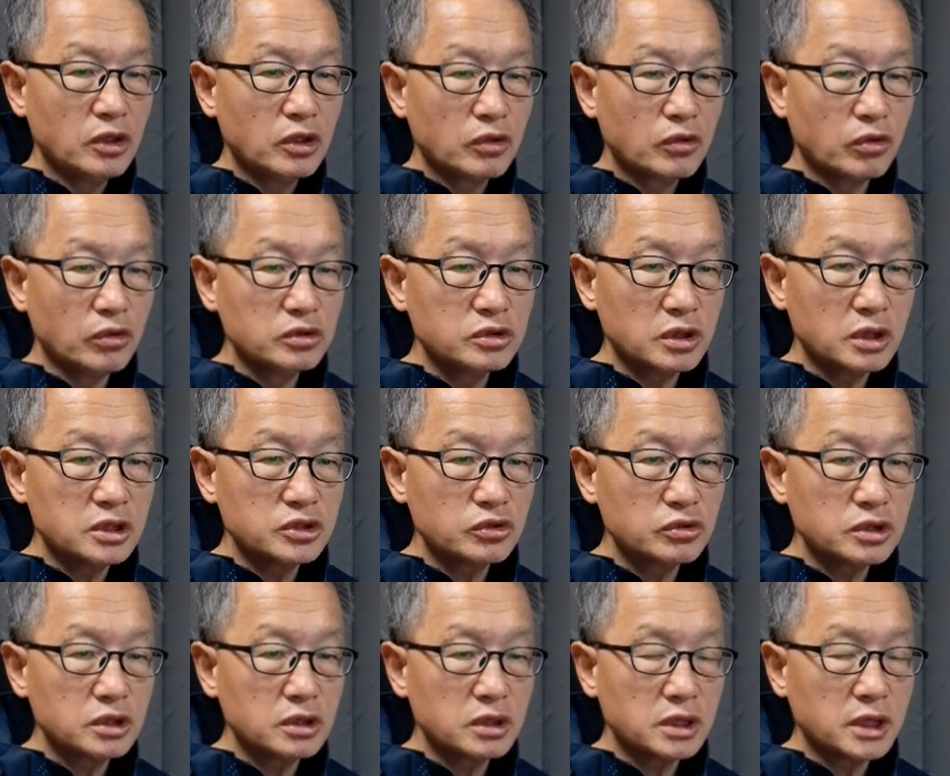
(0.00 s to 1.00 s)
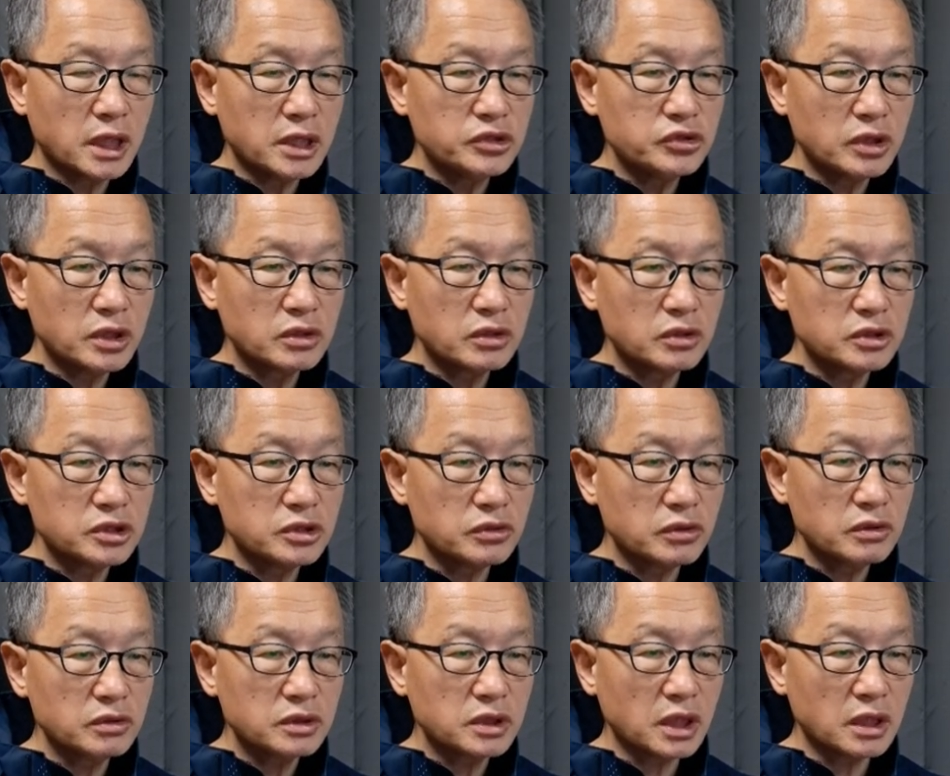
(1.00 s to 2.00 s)
공정한 조직을 개최한
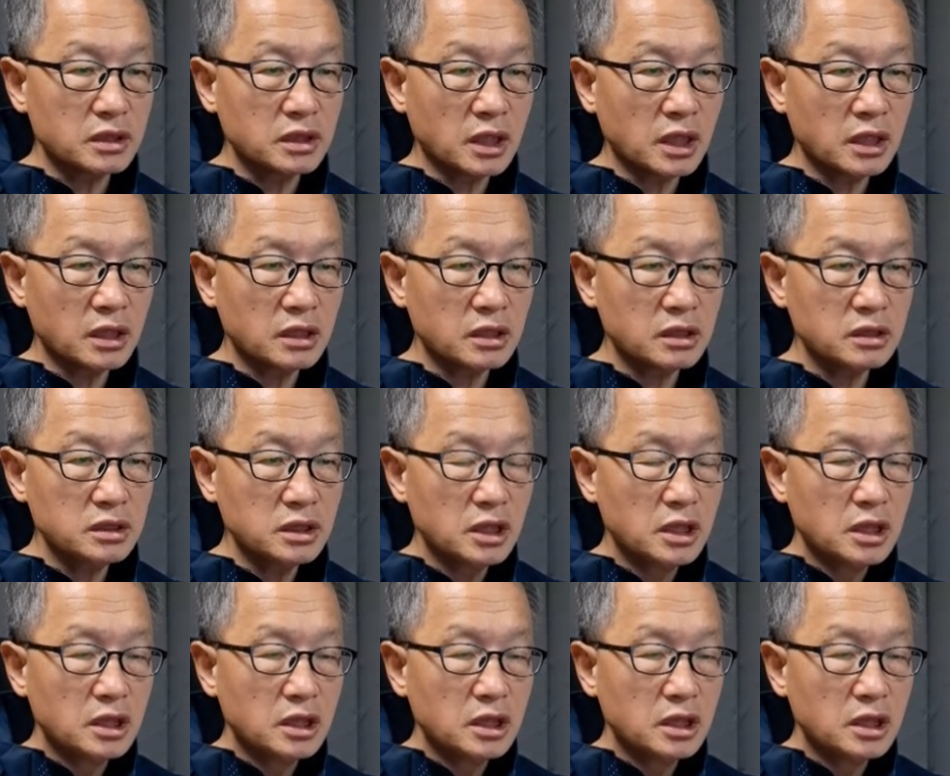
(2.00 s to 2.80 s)
것이요 다른 하나는